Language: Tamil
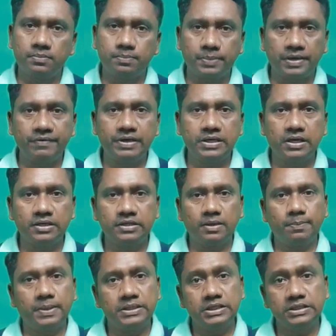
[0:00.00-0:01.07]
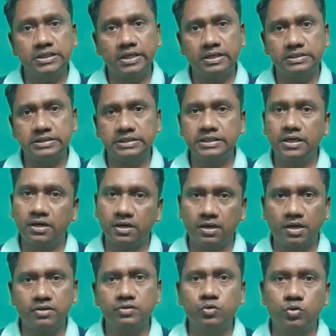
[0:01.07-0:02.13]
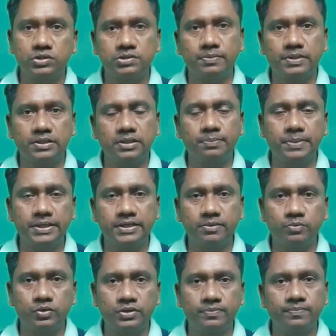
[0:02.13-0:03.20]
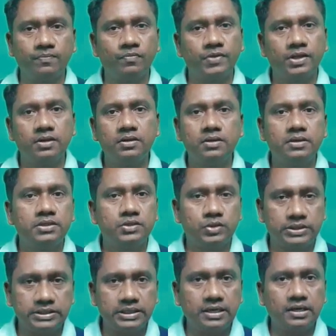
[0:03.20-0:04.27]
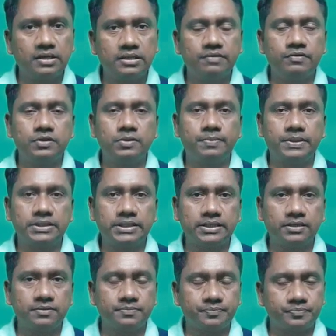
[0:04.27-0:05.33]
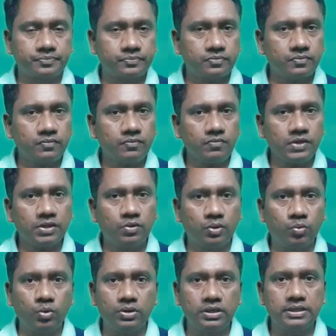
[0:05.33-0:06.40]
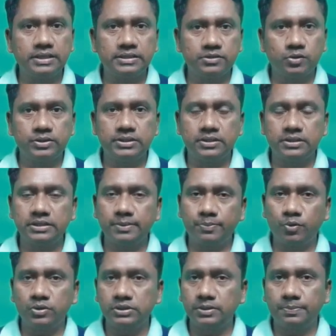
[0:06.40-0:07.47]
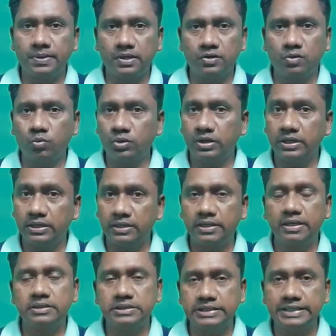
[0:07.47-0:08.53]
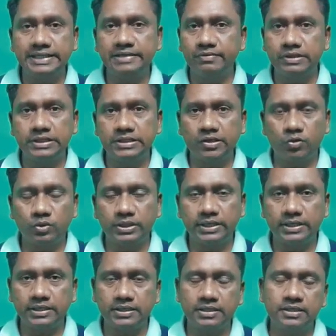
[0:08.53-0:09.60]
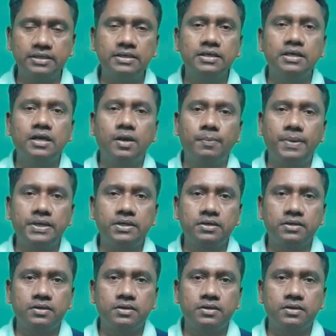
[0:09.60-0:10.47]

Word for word: ப்ரைவேட் காலேஜில் பதினஞ்சாயிரம் சீட்டு ஆனால் நாலு கோர்ஸ் மட்டும் தான் படிக்க முடியும் ஸோ இதனால் தான் வந்து பார்த்திங்கன்னா உங்களுக்கு ஸோ இதை பொறுத்து பார்க்கணும் ஒன்று ரெண்டாவது சீட் வந்து இந்த அளவுக்கு இருக்குது பட்